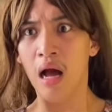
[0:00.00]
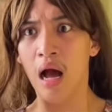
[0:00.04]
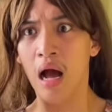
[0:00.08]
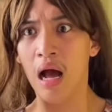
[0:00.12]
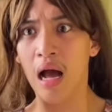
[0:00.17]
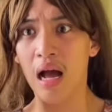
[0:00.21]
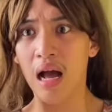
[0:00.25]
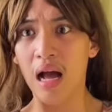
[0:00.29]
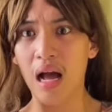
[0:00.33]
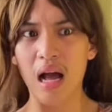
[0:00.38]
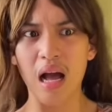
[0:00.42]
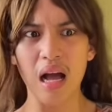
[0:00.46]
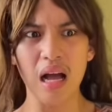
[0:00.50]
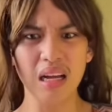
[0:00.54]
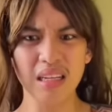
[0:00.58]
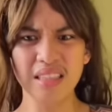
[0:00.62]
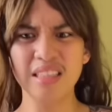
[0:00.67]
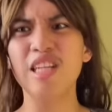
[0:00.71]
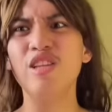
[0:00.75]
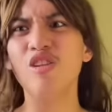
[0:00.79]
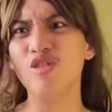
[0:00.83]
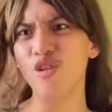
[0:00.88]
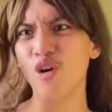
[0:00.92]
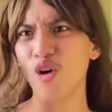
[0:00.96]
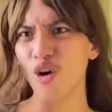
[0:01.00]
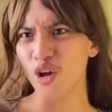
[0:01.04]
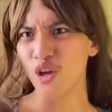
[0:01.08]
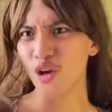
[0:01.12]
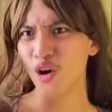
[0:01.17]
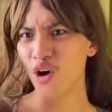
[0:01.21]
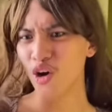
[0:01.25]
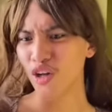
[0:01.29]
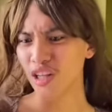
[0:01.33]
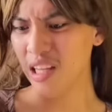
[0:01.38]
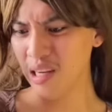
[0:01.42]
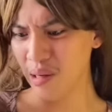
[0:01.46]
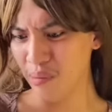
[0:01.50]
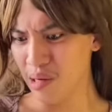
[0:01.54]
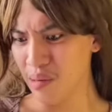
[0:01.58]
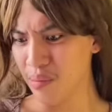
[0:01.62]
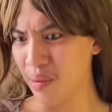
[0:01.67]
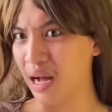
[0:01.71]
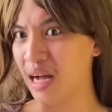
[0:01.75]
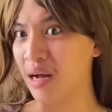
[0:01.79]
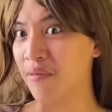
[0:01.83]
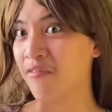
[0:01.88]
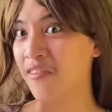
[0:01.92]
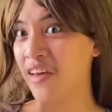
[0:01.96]
Ah, di totoo yun! Alam mo yung mga
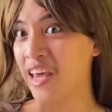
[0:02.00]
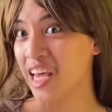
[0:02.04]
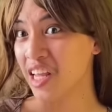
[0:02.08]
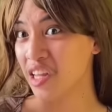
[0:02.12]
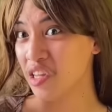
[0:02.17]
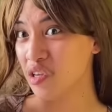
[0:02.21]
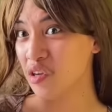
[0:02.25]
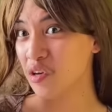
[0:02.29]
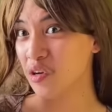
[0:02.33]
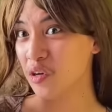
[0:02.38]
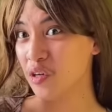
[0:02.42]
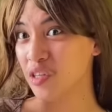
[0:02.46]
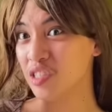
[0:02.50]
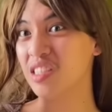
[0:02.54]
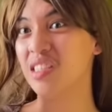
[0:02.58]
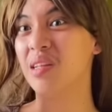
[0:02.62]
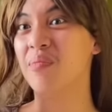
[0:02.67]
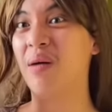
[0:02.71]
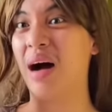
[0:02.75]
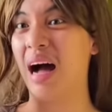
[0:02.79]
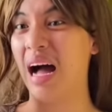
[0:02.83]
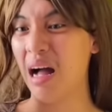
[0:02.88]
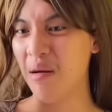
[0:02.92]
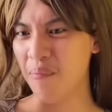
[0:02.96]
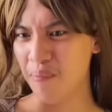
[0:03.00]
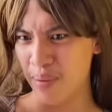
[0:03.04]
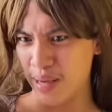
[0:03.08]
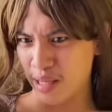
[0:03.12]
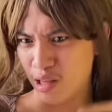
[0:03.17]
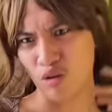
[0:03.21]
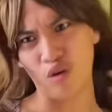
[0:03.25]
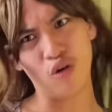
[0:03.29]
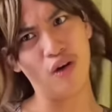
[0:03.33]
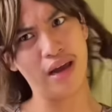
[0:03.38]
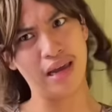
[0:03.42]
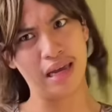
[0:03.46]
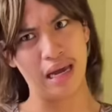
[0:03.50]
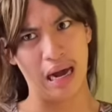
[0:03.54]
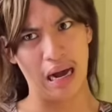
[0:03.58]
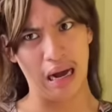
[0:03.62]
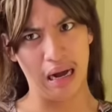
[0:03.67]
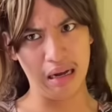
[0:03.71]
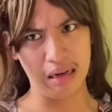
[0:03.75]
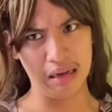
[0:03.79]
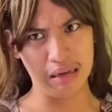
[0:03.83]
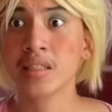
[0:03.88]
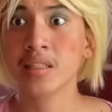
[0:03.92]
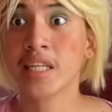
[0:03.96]
fake news, di ba? Bet ko kaya.
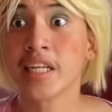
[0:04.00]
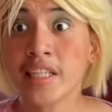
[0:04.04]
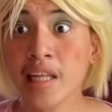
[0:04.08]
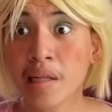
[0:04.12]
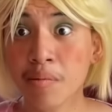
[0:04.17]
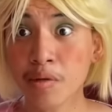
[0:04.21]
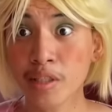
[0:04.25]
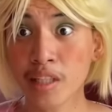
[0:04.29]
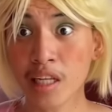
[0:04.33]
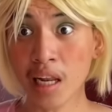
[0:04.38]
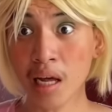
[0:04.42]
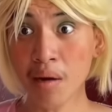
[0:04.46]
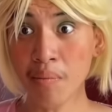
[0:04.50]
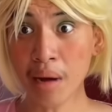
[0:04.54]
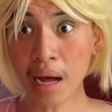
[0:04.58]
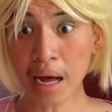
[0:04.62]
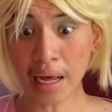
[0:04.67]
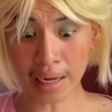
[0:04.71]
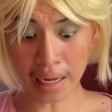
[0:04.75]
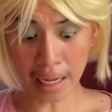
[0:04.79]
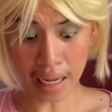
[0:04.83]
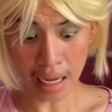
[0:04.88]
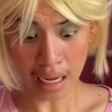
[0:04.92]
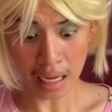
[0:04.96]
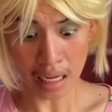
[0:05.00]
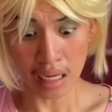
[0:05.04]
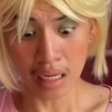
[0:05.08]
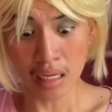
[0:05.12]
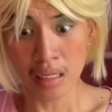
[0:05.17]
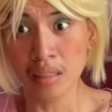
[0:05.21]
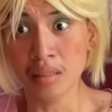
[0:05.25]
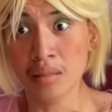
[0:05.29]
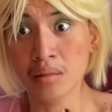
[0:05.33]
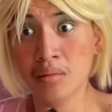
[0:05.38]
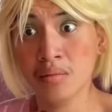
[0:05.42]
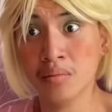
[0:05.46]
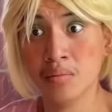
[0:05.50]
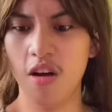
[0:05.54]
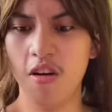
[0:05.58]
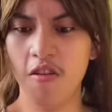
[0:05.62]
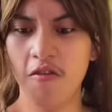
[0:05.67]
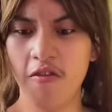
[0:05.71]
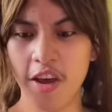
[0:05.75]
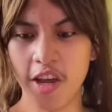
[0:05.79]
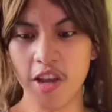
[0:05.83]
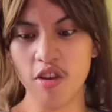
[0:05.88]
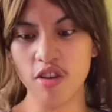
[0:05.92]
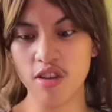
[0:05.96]
Tignan mo na lang, Mare!
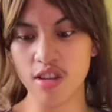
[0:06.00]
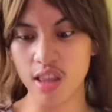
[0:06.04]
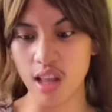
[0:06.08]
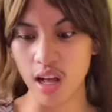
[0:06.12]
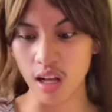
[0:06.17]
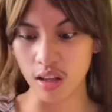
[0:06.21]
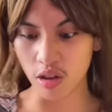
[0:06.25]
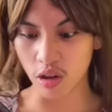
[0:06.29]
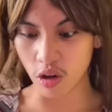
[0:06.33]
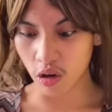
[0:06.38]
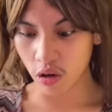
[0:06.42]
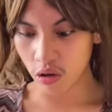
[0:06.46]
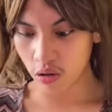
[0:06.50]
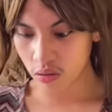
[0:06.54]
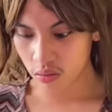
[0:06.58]
Fake news lang to.